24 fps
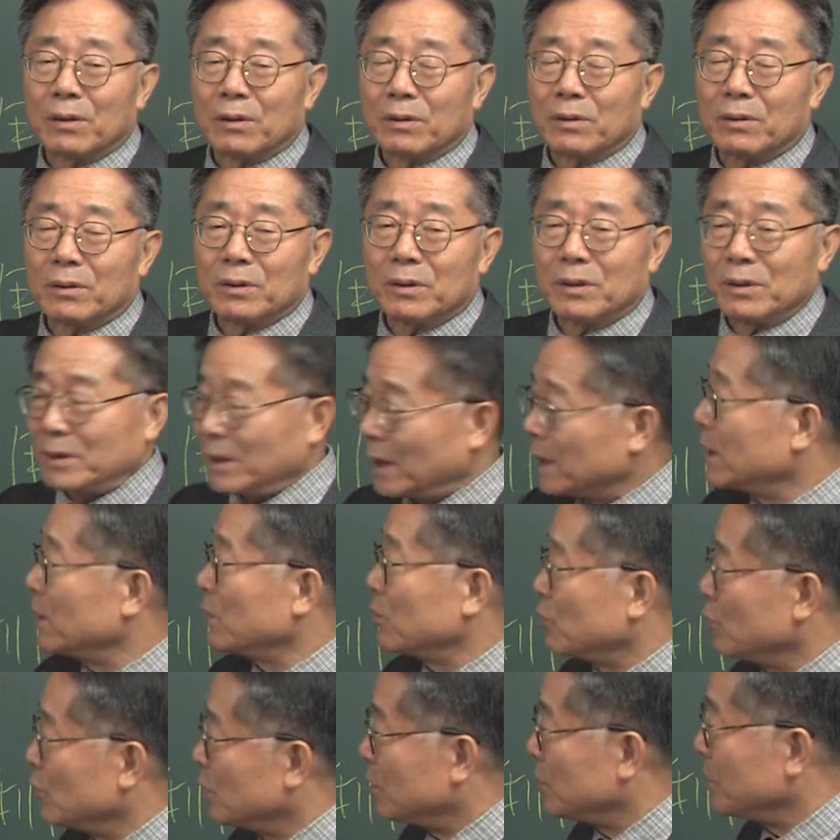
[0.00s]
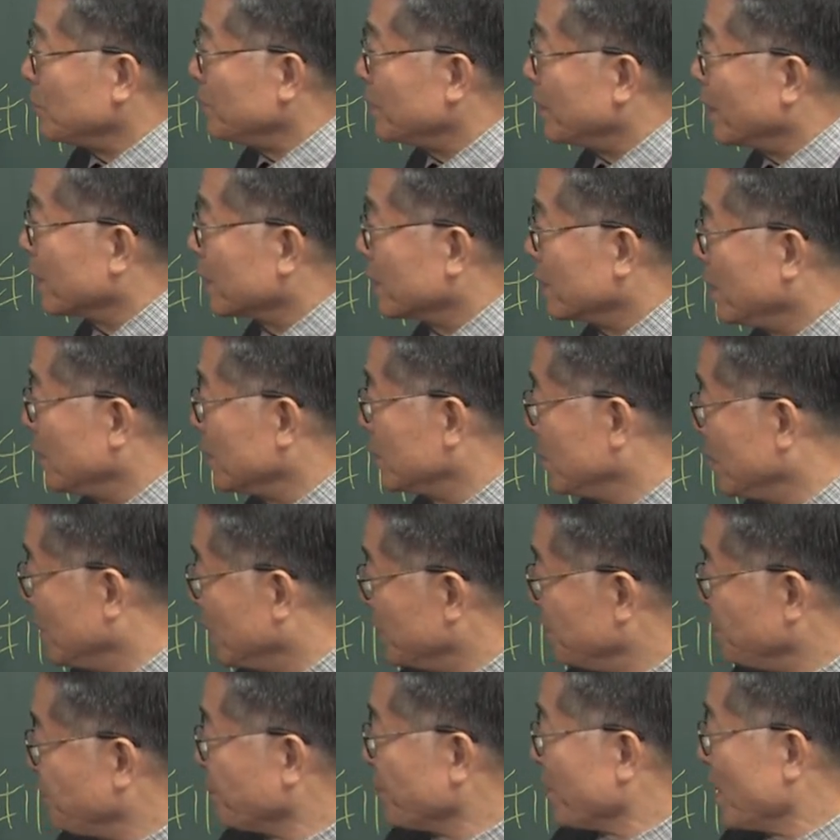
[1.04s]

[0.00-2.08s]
것이 생길 수 있습니다. 그래서